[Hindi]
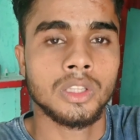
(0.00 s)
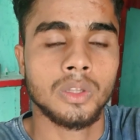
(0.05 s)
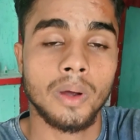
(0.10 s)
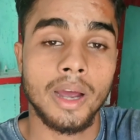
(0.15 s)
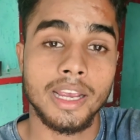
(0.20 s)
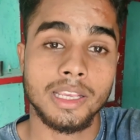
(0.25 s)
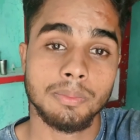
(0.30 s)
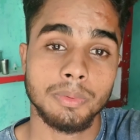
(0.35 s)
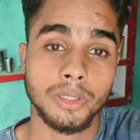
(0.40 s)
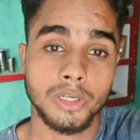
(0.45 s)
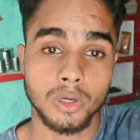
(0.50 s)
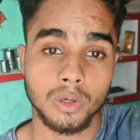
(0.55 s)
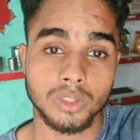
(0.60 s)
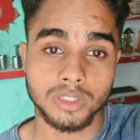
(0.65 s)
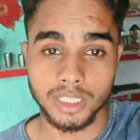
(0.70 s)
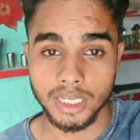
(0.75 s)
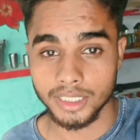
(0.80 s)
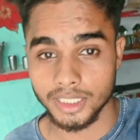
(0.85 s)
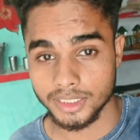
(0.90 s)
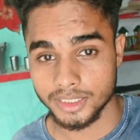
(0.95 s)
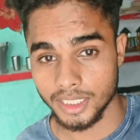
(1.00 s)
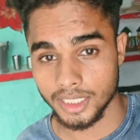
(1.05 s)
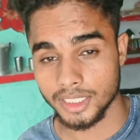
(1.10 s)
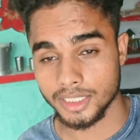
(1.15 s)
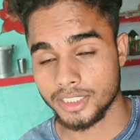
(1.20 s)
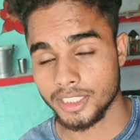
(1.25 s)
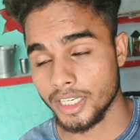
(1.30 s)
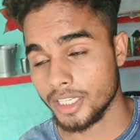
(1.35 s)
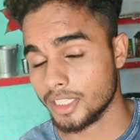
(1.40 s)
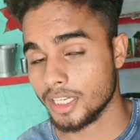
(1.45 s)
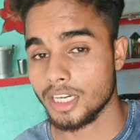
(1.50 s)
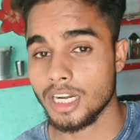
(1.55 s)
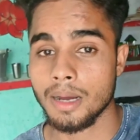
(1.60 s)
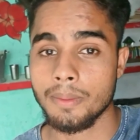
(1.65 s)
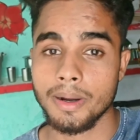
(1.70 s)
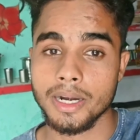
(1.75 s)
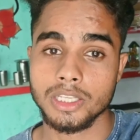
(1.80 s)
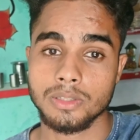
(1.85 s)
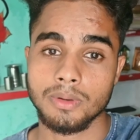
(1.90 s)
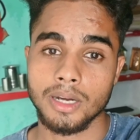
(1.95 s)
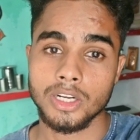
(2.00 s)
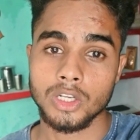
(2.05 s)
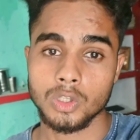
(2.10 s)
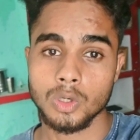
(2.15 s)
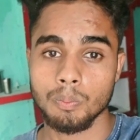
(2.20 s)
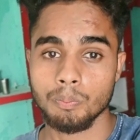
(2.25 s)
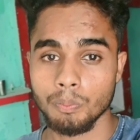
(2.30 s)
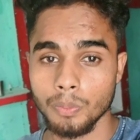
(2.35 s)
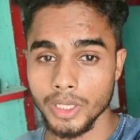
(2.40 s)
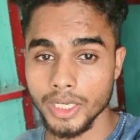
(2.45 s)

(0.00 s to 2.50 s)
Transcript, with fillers: तो गाइज वीडियो को ज़्यादा से ज़्यादा शेयर करना हमारी इस वाली को